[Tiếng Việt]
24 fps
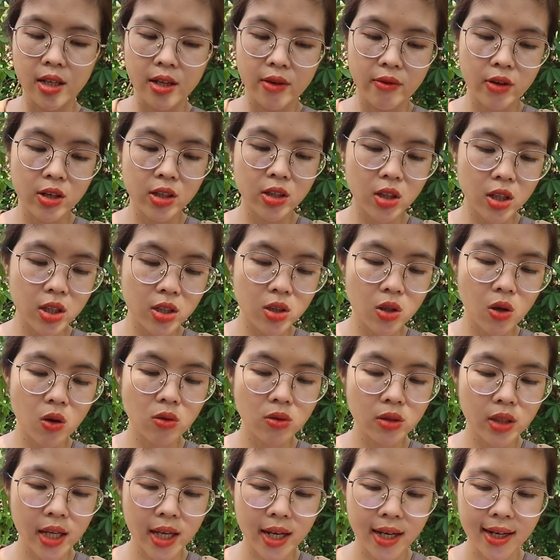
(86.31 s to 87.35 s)
Thì với tới
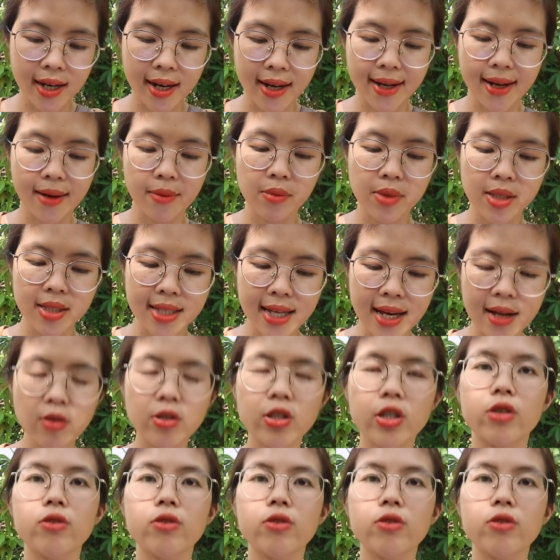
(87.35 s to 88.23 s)
số tiền là 56